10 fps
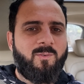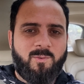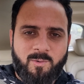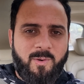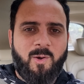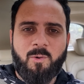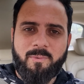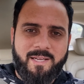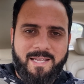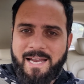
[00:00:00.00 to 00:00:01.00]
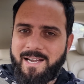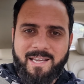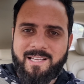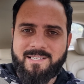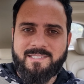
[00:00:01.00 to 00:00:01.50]
वो व्लॉग में ऐड
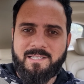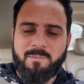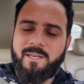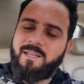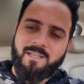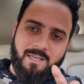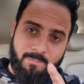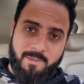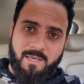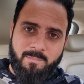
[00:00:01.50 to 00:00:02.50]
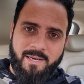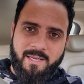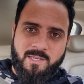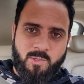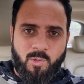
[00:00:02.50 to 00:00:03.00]
नहीं कर सका मैं अभी हम
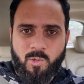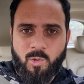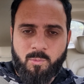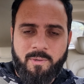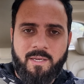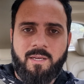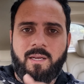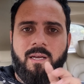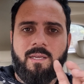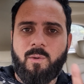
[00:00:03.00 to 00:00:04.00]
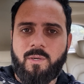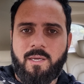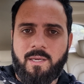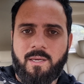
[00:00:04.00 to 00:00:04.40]
आए हैं सोहो रोड पे क्योंकि